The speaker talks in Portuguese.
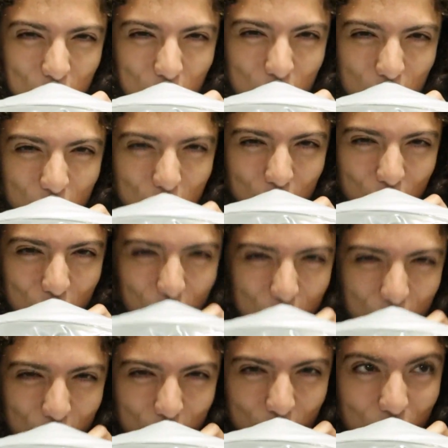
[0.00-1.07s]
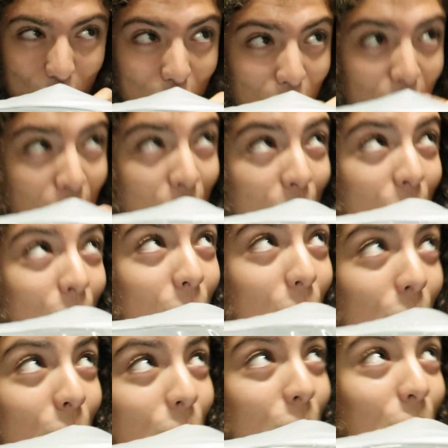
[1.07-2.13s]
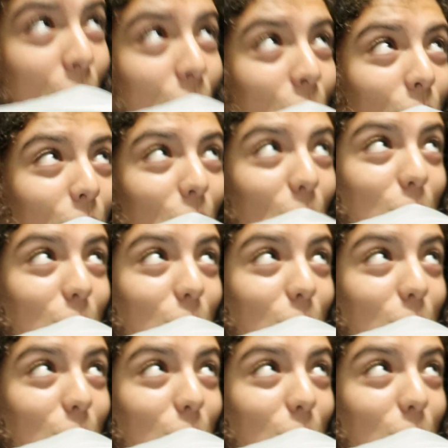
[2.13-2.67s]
Ah, não se para dar rápido.